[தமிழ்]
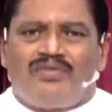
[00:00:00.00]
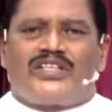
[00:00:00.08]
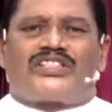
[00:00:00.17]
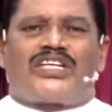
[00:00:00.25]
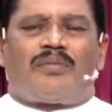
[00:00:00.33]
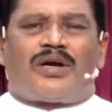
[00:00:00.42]

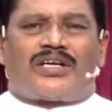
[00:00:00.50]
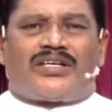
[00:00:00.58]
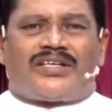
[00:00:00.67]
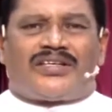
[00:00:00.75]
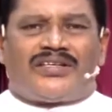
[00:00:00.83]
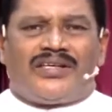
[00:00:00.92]
மற்ற
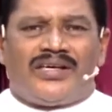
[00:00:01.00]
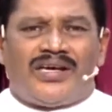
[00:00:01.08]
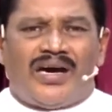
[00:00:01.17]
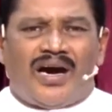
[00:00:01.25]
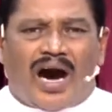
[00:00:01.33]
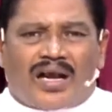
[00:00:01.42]

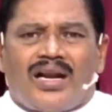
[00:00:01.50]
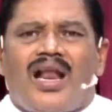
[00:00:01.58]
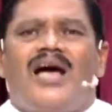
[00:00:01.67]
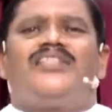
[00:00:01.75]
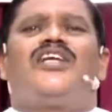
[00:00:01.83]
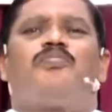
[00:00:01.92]
எல்லாவற்றையும் நமக்கு
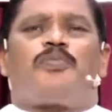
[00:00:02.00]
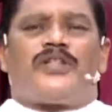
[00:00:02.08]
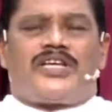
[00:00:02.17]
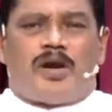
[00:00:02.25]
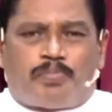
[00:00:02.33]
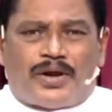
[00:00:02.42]

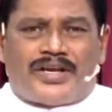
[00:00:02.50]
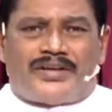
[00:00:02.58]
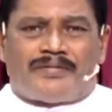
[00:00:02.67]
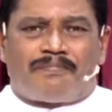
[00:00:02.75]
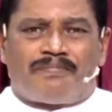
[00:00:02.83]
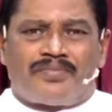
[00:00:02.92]

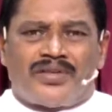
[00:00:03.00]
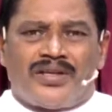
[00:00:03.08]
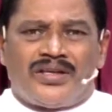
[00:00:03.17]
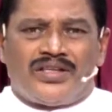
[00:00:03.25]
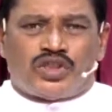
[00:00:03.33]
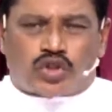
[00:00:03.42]
அருளாதிருப்பது
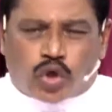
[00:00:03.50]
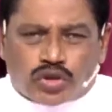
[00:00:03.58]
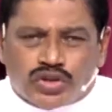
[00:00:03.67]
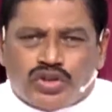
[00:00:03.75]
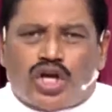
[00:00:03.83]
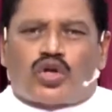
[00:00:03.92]
எப்படி
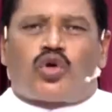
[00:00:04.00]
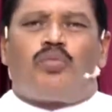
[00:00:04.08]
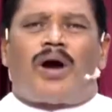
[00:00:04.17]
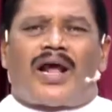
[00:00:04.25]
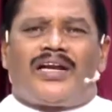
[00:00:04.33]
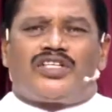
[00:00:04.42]

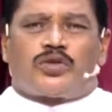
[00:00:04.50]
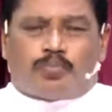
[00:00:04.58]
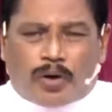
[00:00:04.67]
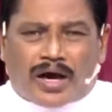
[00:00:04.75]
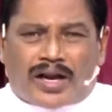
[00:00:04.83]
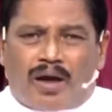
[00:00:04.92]
சொந்த
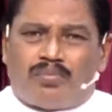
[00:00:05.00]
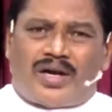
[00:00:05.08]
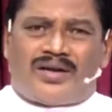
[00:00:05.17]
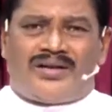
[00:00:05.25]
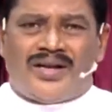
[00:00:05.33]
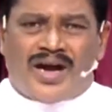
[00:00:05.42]

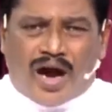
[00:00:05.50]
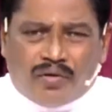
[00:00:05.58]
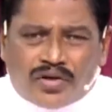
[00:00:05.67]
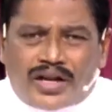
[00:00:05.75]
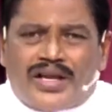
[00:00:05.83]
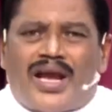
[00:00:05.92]
குமார் என்று
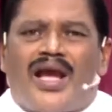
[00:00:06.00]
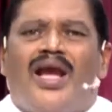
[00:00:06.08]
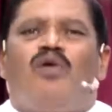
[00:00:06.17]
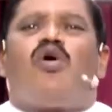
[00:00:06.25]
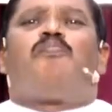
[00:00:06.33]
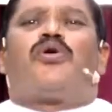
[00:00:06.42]
பாராமல்
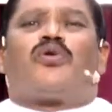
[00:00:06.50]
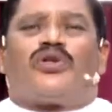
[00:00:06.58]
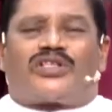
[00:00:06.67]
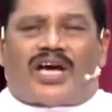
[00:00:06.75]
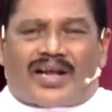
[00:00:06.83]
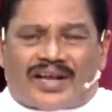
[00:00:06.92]

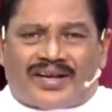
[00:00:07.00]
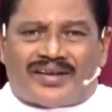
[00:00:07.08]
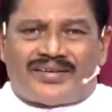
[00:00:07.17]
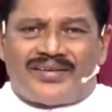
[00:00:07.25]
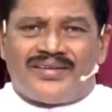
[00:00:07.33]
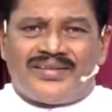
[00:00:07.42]
அவரையே
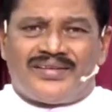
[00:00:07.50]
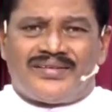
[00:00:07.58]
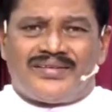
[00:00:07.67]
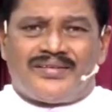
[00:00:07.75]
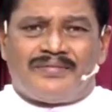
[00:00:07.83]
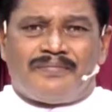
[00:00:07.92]
ஒப்பு
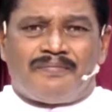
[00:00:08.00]
கொடுத்தாரே